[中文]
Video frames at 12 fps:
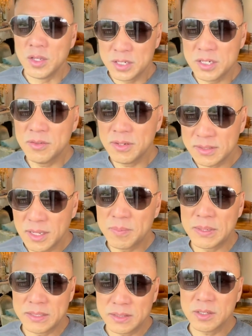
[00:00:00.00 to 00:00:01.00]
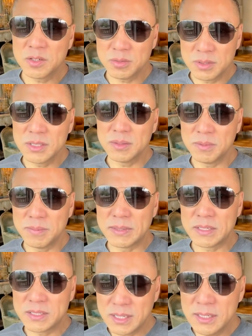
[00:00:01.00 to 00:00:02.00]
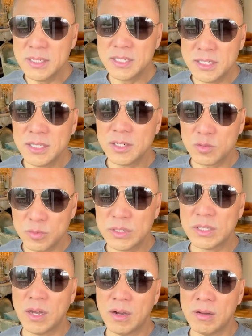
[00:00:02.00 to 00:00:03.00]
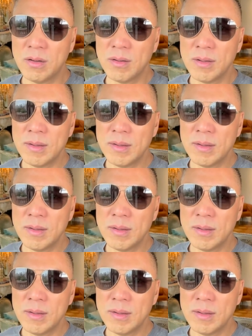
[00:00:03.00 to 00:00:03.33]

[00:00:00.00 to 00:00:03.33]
希望在北京的兄弟姐妹们真心的注意到。